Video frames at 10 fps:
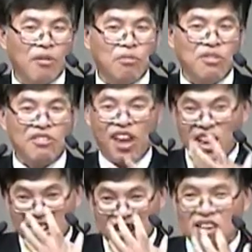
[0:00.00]
우리는
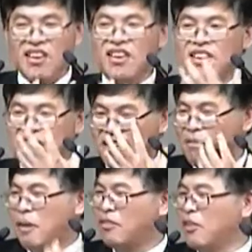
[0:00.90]

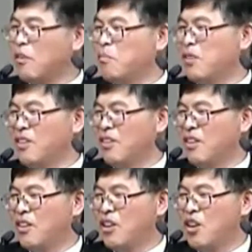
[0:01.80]
생기를 받은 사람들이죠.
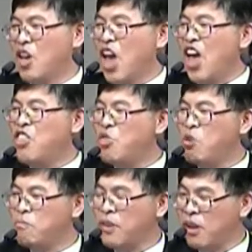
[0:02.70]

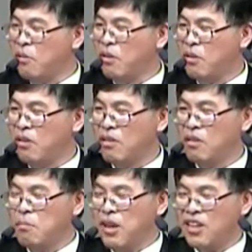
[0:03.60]
엔돌핀하고요,
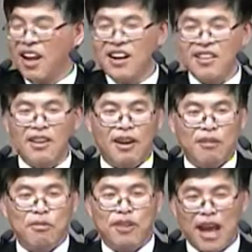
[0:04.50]

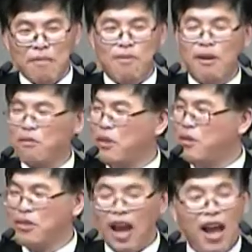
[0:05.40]
비탈리티하고요, 라이프하고
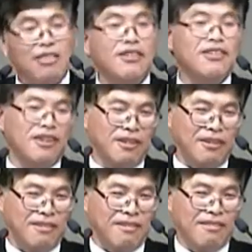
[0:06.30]
이건 다 틀린
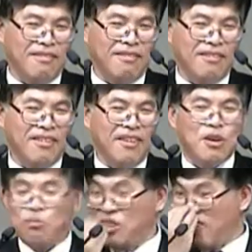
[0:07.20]
얘기예요.
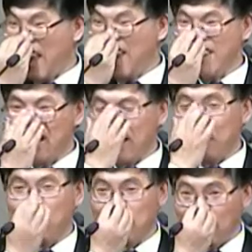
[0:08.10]
우린 생기가
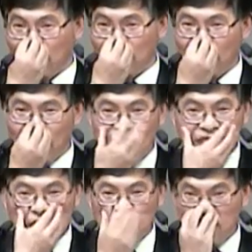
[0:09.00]
여기 들어가서
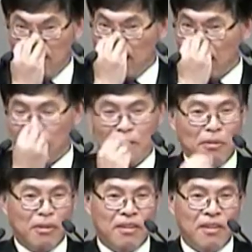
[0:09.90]
진흙이 생기가 된
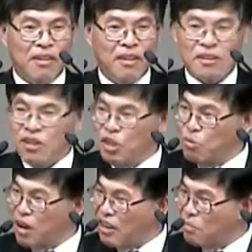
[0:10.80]
거예요. 그
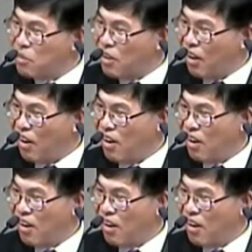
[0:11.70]
이유를 아십니까?